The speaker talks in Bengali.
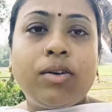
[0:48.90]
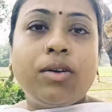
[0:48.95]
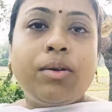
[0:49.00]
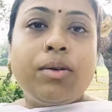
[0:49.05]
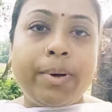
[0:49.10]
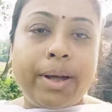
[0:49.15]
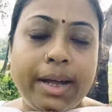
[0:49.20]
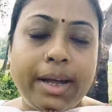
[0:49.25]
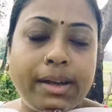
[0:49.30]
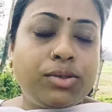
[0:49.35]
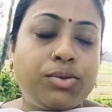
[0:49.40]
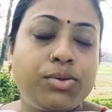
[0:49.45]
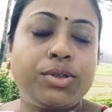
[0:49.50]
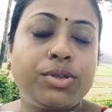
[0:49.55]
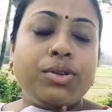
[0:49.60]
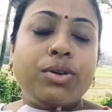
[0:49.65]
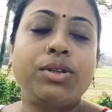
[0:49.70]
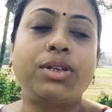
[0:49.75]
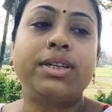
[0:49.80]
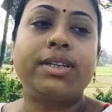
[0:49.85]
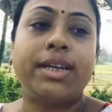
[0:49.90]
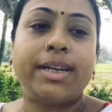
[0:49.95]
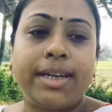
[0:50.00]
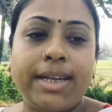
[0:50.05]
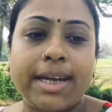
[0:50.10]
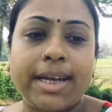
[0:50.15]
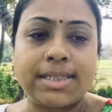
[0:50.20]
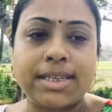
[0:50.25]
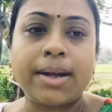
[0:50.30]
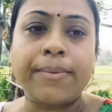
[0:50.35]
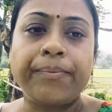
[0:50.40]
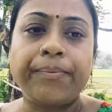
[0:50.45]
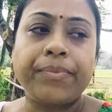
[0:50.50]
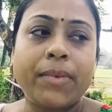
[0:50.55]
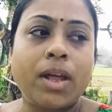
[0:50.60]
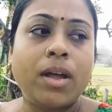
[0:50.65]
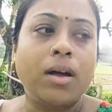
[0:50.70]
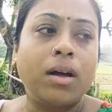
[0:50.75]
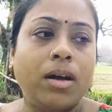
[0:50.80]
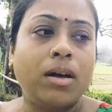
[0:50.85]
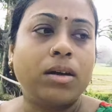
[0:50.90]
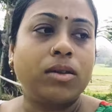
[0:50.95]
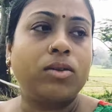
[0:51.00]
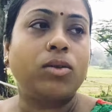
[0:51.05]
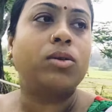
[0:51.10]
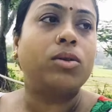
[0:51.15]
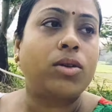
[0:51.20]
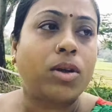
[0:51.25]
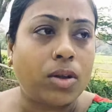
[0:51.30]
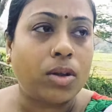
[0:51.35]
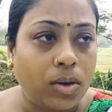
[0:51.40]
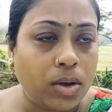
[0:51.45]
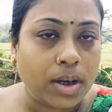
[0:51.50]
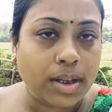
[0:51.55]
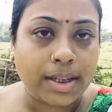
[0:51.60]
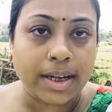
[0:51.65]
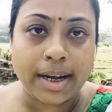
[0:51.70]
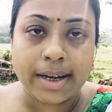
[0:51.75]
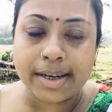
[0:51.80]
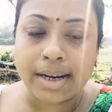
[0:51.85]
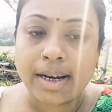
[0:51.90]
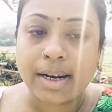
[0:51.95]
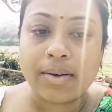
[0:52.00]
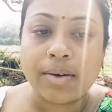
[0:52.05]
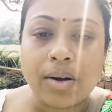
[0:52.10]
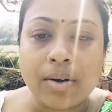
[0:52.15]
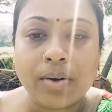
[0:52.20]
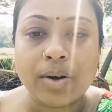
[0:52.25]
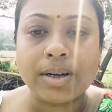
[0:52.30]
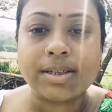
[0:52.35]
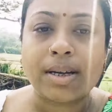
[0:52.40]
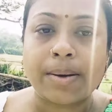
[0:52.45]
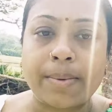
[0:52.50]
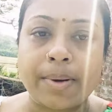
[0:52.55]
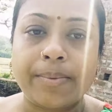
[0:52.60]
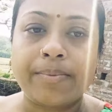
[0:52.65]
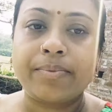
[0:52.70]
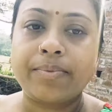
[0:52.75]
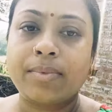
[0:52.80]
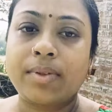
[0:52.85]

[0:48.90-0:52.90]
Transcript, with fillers: এখন মেয়ে ছুটি হতে দেরি আছে তো ততক্ষণে তেলটা নেওয়া হয়ে যাবে